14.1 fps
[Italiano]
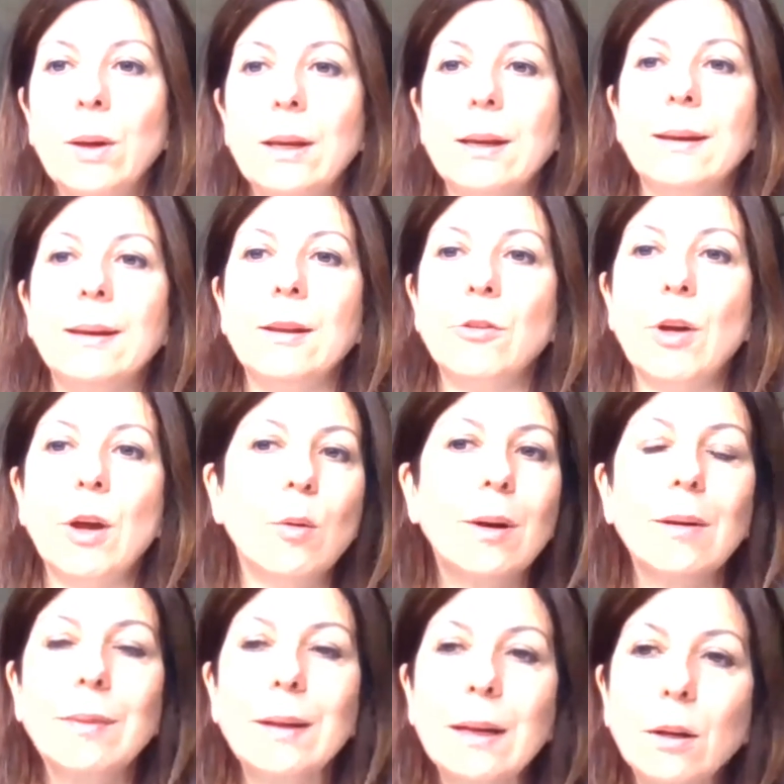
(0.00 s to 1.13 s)
Quindi c'è un
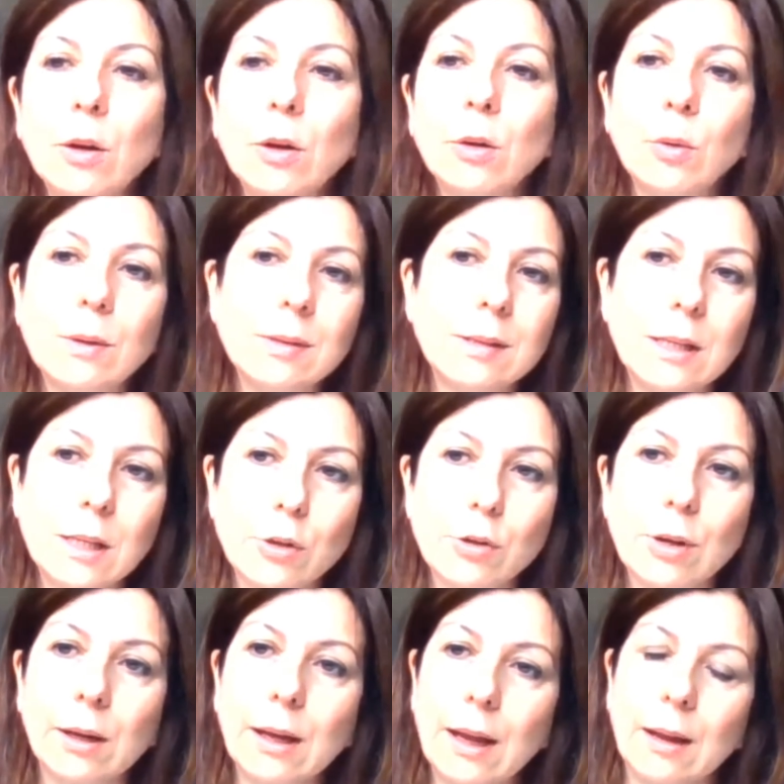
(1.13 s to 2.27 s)
cavillo in cui si
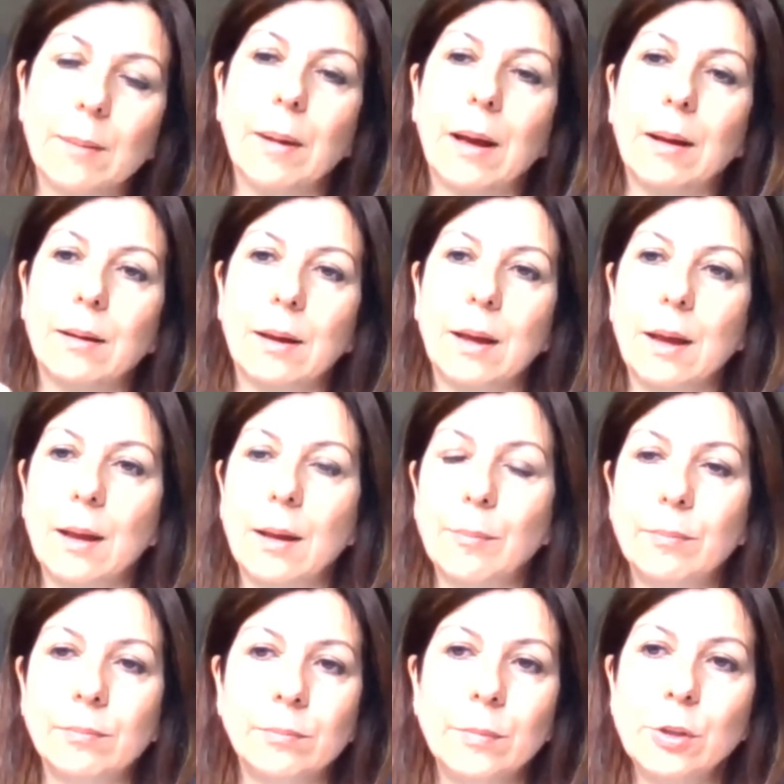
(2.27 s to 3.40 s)
dice che
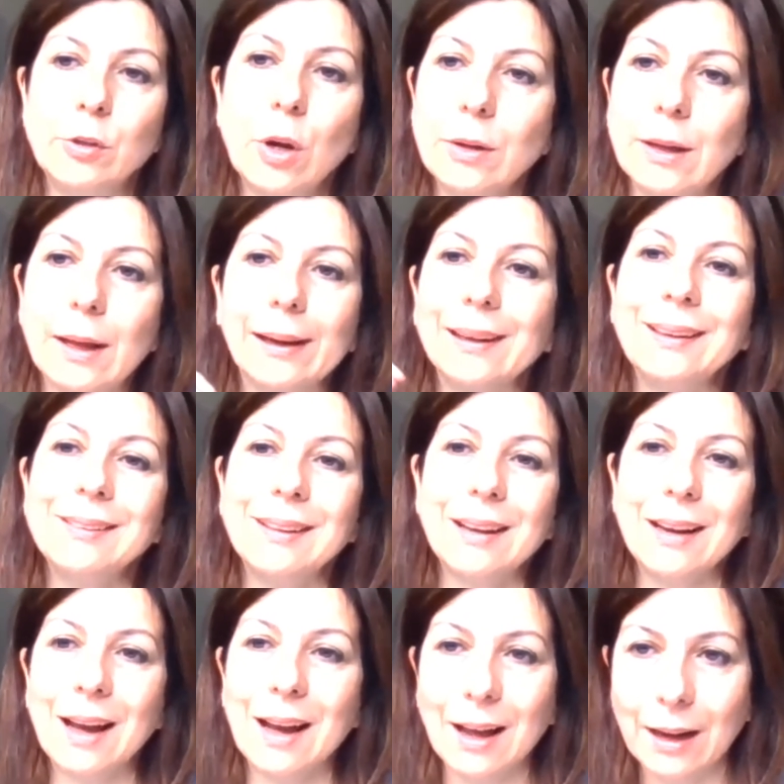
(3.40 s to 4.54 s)
eh, bisogna
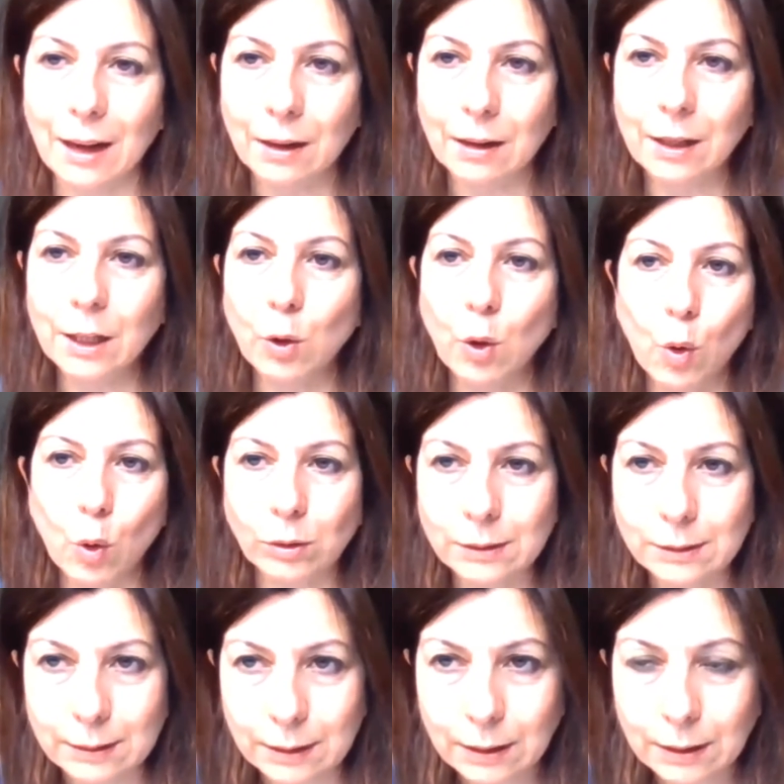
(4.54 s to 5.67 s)
risanare i
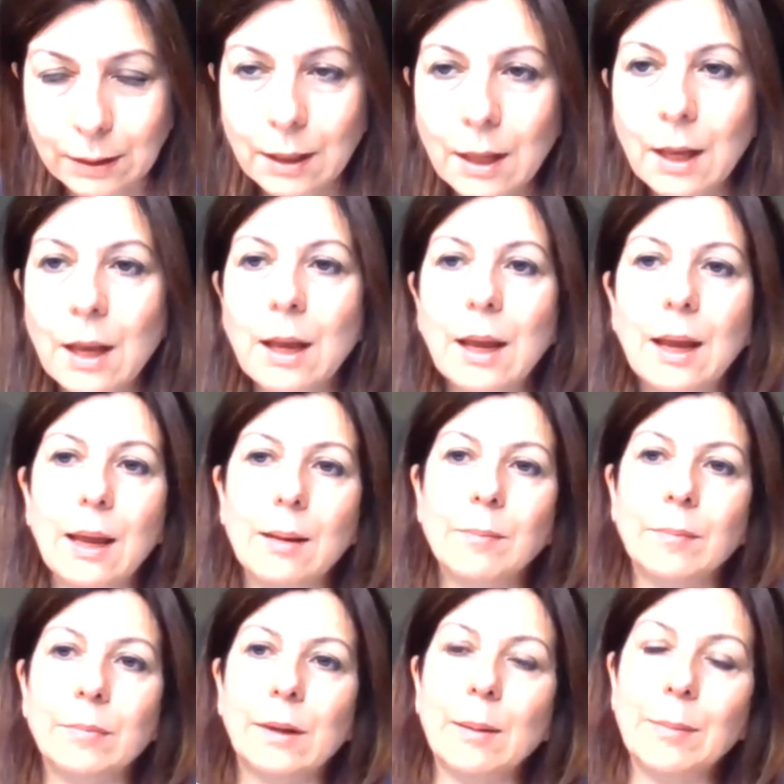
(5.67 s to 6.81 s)
conti
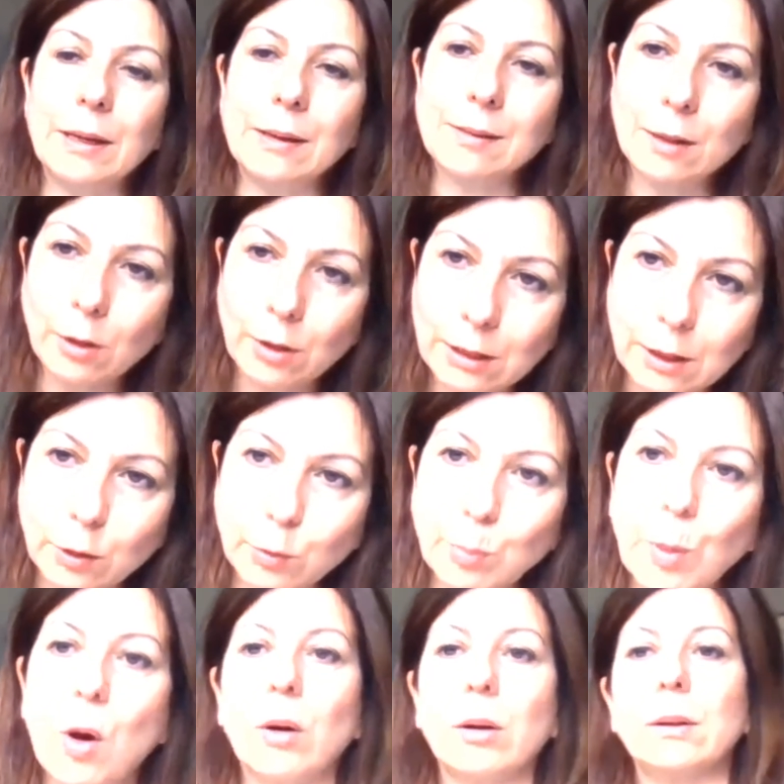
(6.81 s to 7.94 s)
e tra il Ministero dei
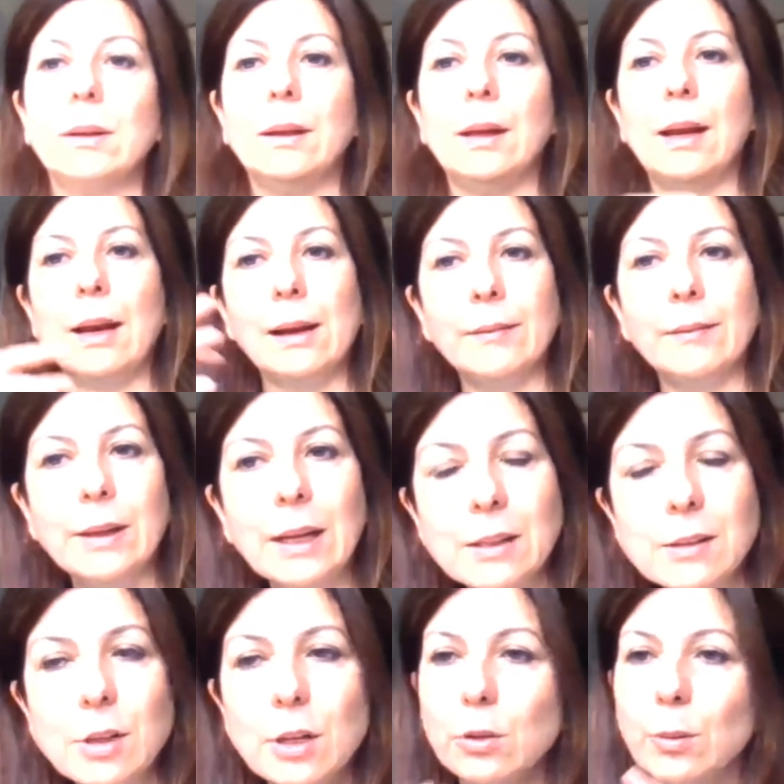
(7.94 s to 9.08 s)
Trasporti e la
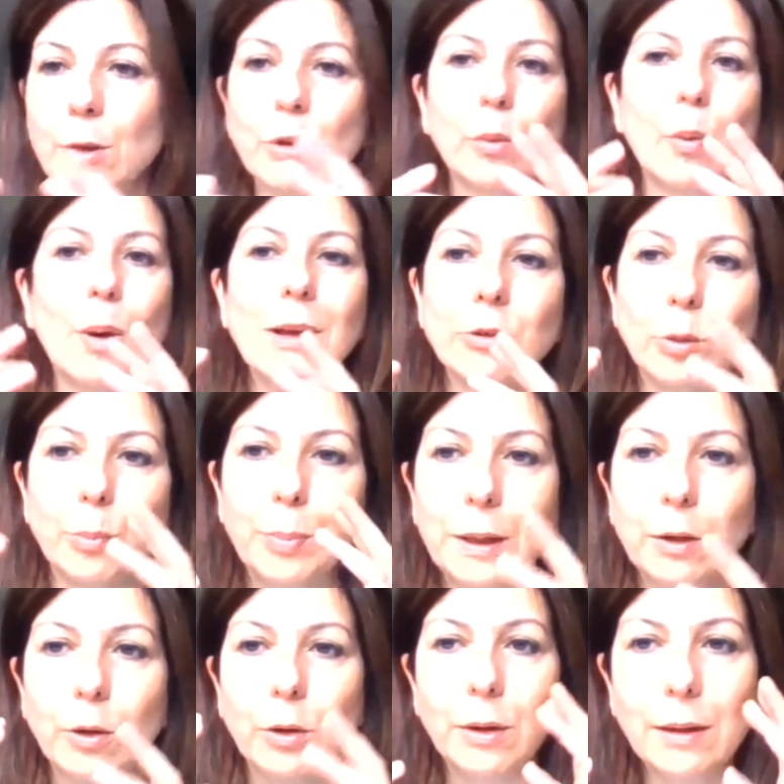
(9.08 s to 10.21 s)
navigazione, insomma, c'è questo
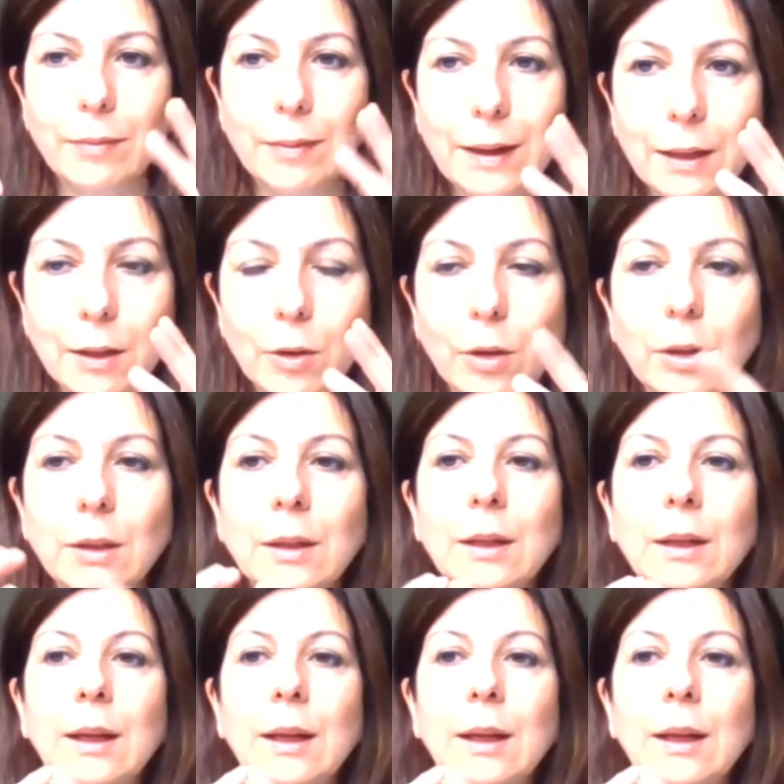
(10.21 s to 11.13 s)
piccolo cavillo